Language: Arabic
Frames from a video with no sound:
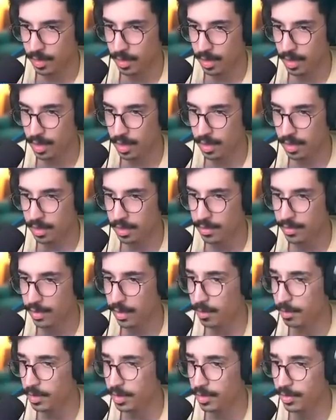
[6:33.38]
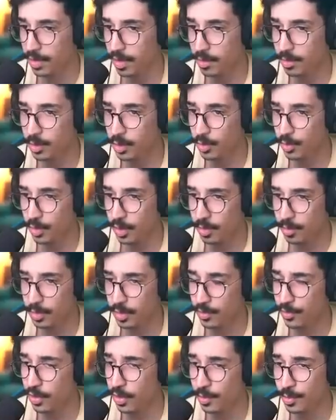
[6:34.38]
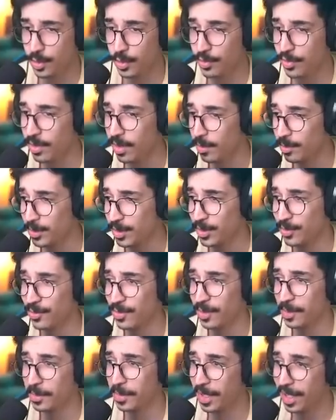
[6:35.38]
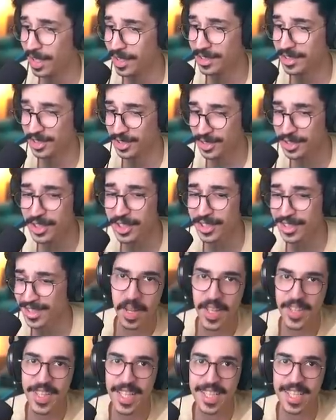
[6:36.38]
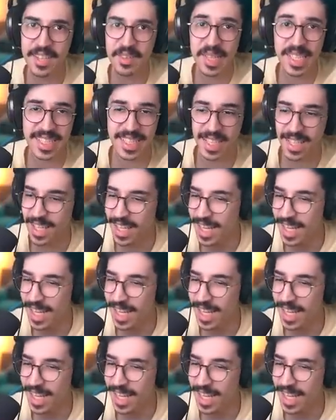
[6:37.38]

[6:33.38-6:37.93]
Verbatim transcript: عيني تفهم تفهم تفهم تفهم تفهم تفهم نايس شوت احتاج الماسه